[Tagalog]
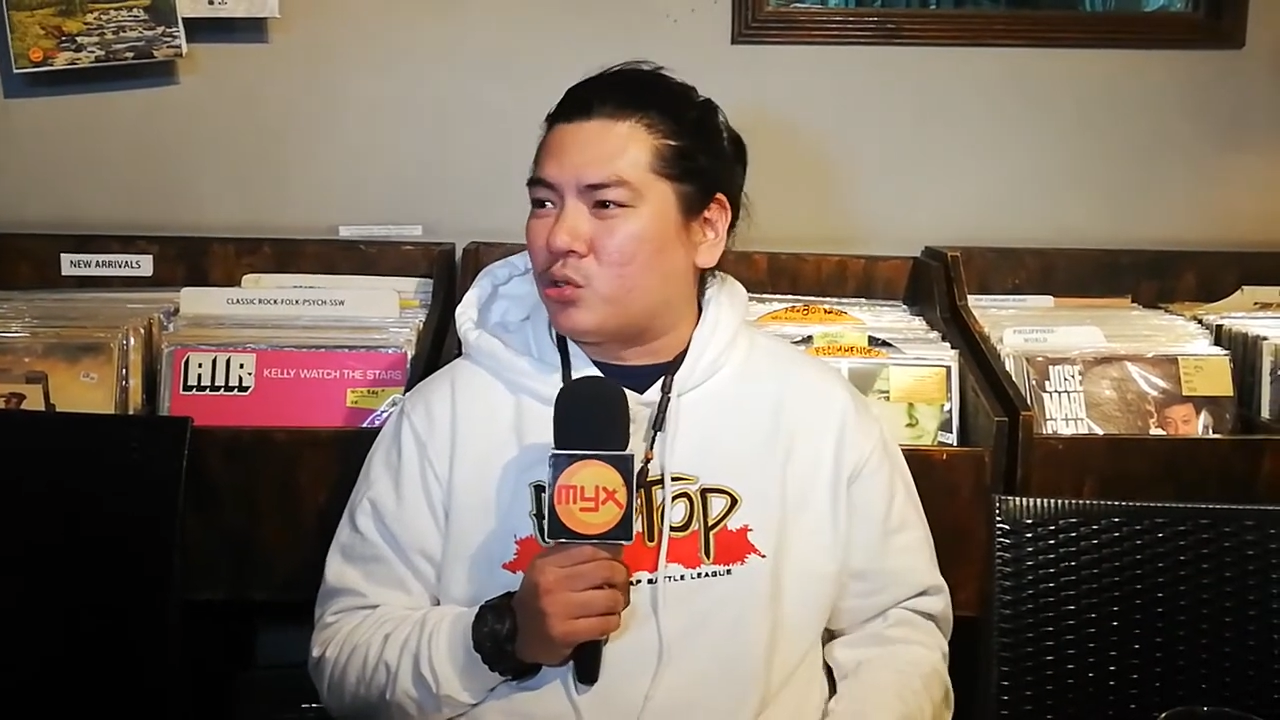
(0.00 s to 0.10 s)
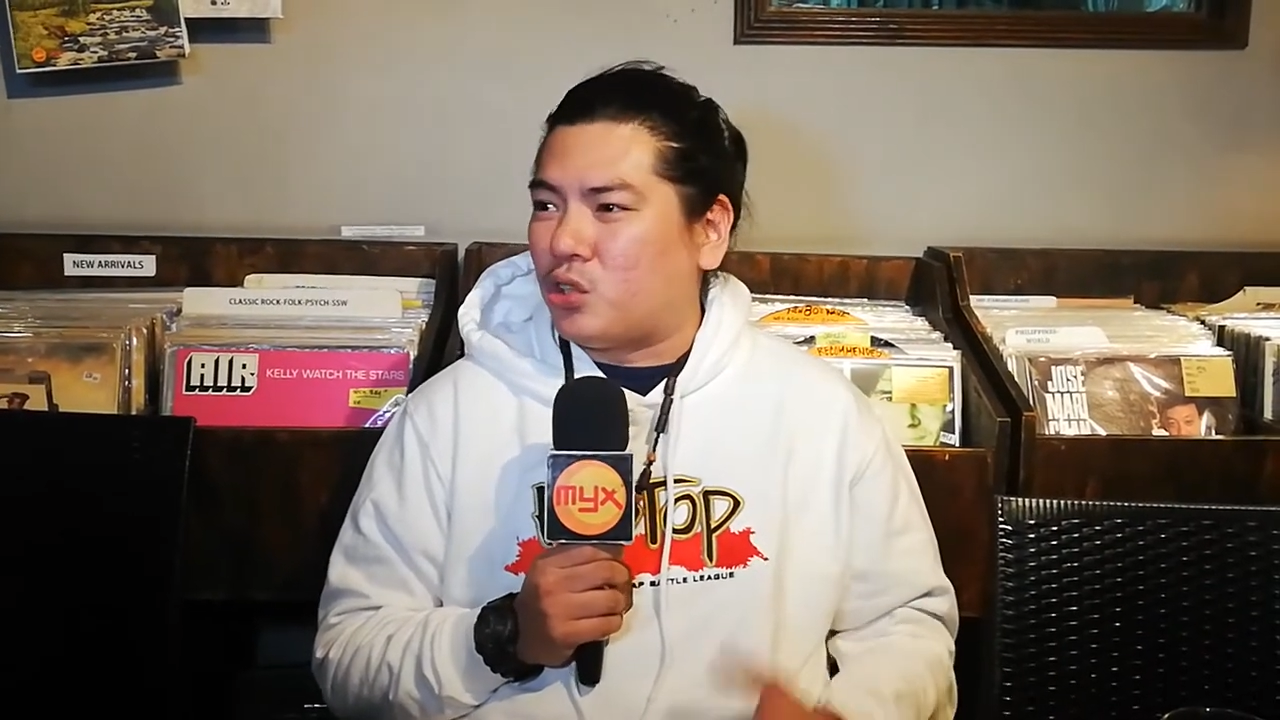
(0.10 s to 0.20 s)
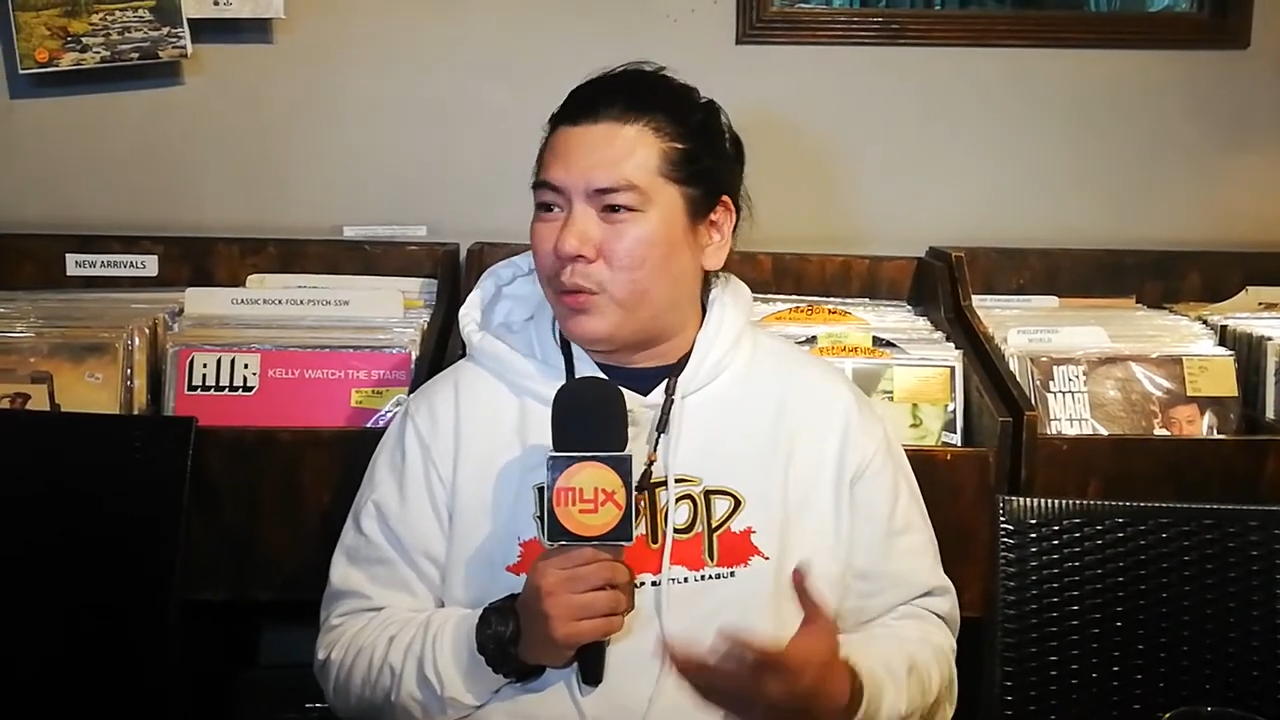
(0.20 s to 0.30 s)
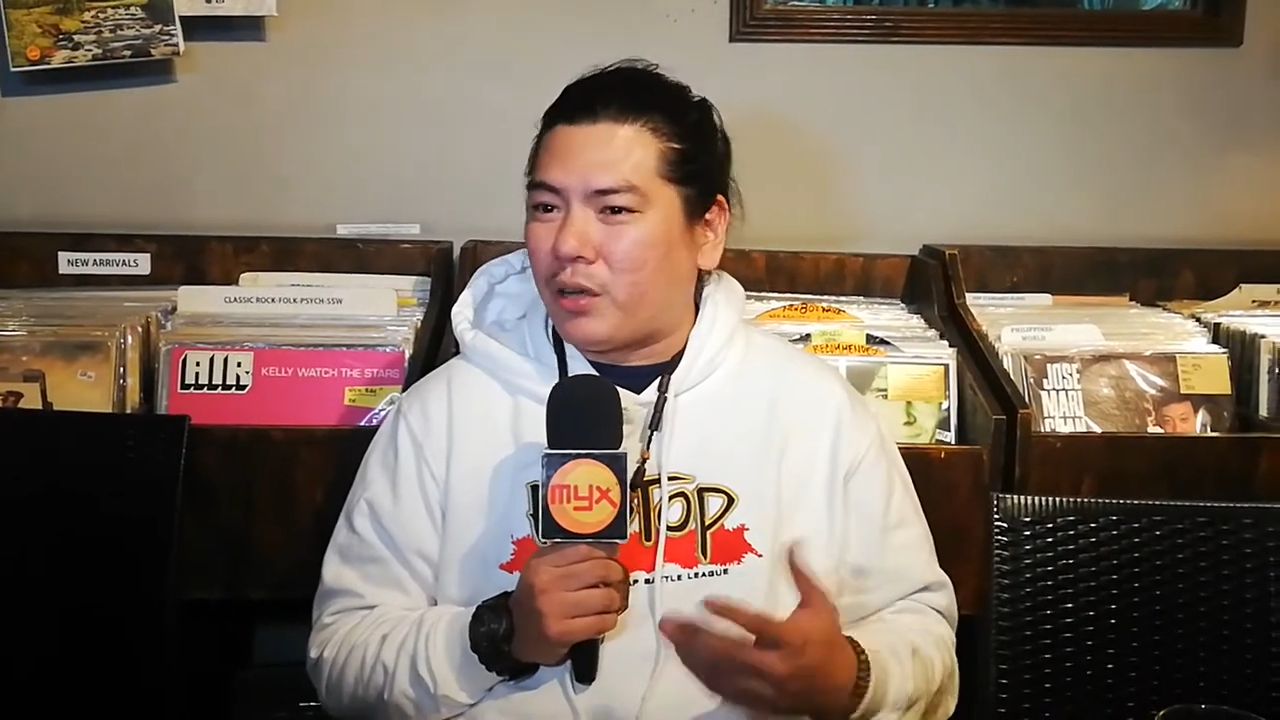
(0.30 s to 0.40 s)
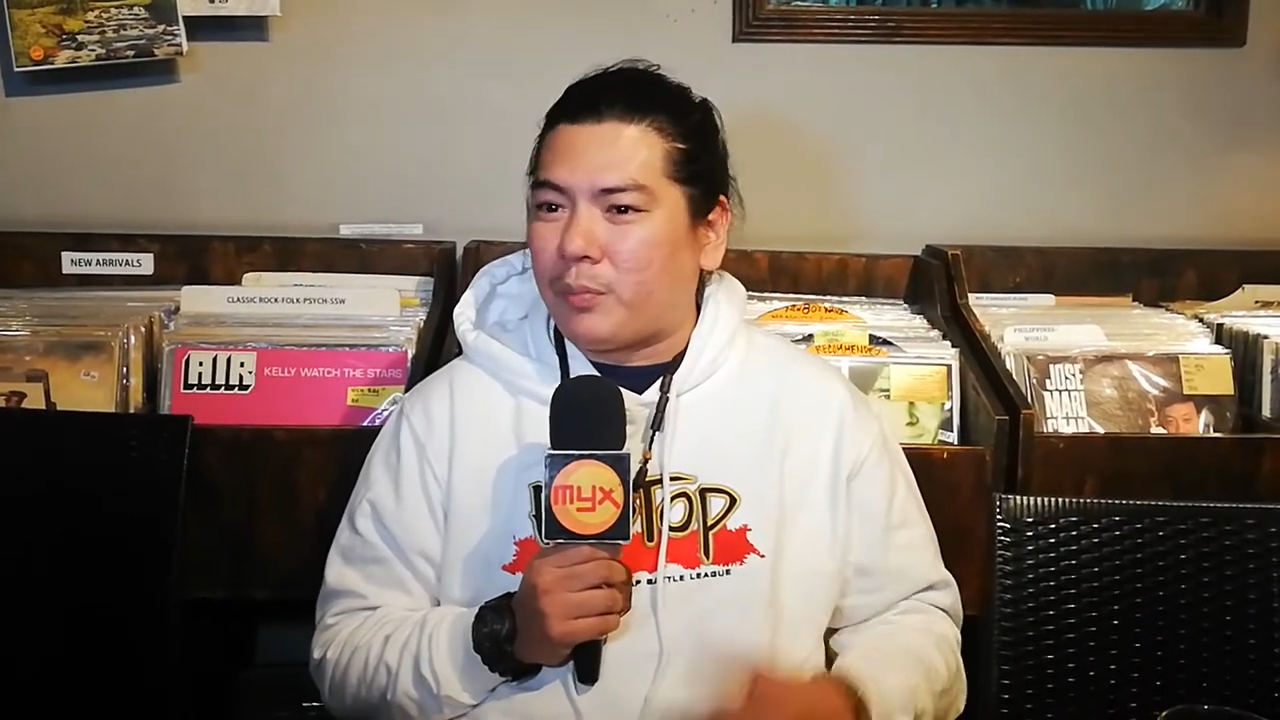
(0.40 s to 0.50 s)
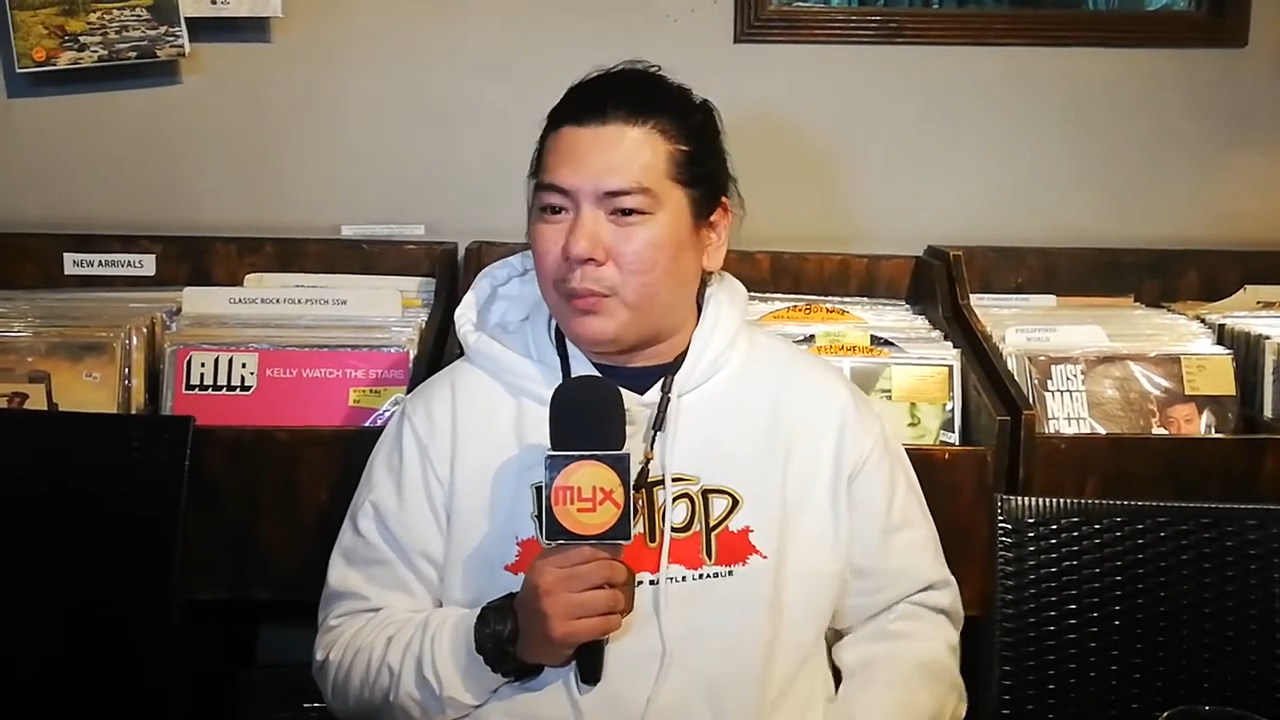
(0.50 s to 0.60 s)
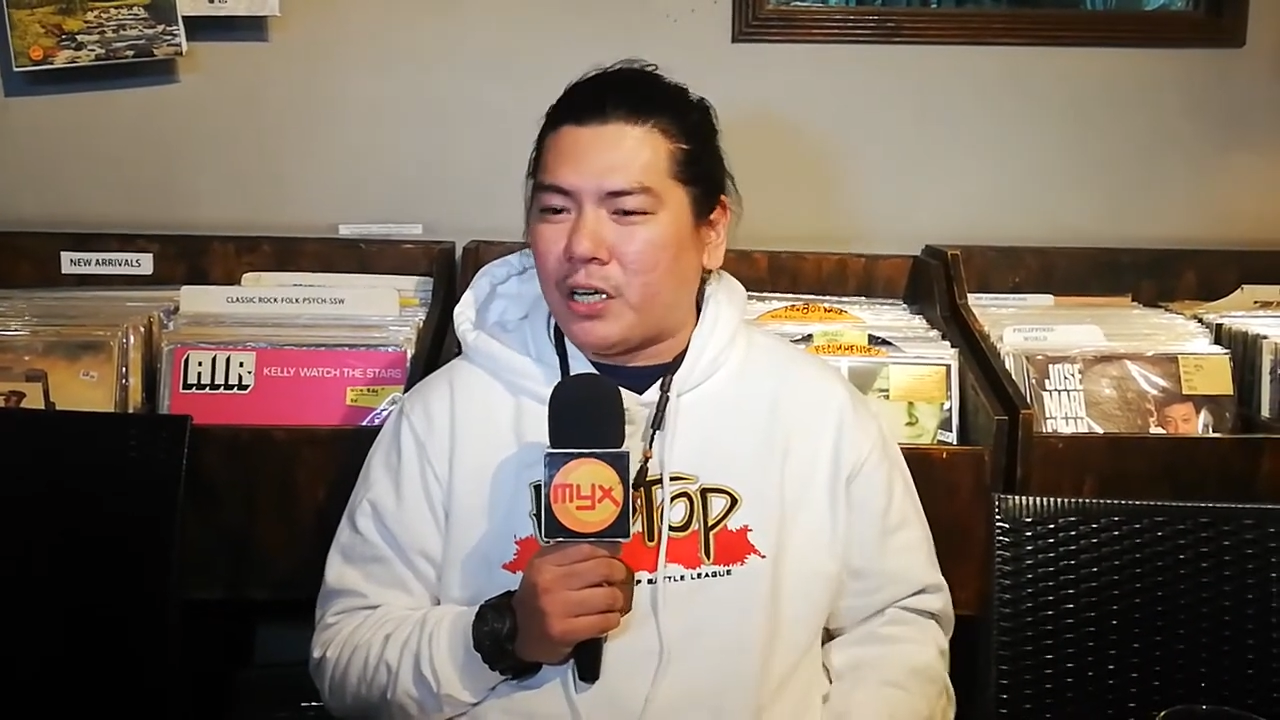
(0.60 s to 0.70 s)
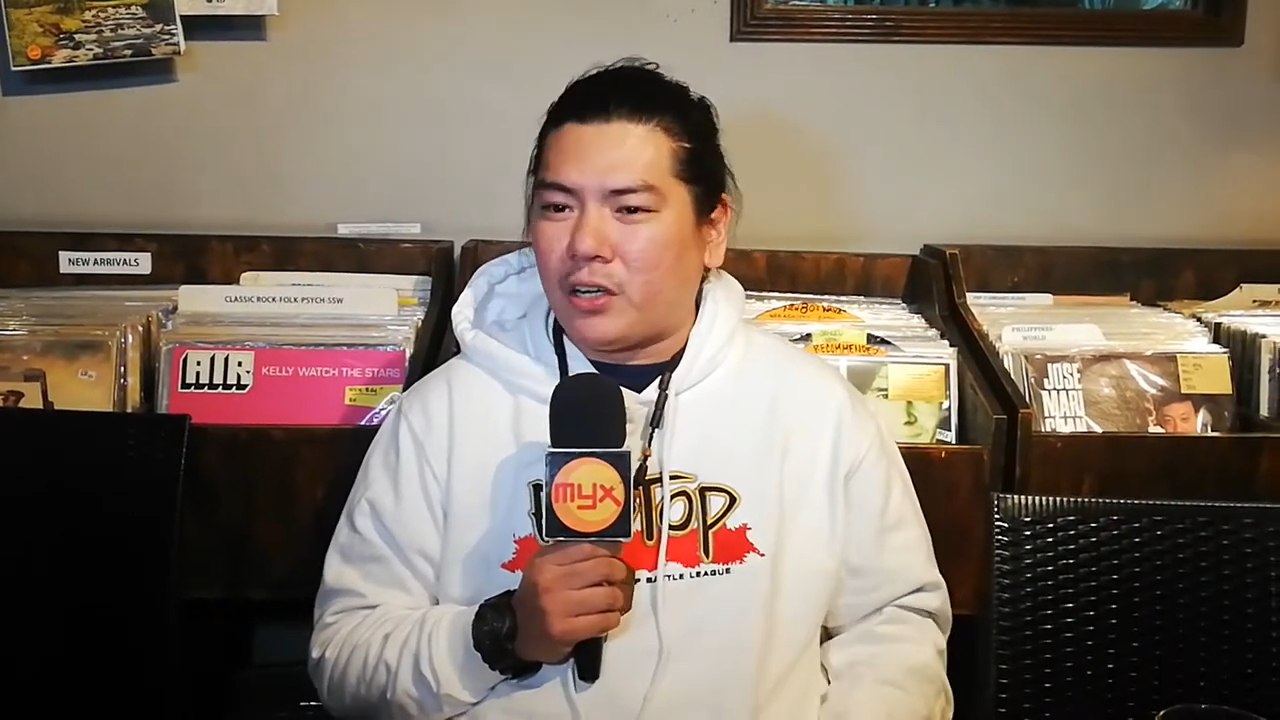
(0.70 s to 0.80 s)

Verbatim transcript: sino man nagbibigay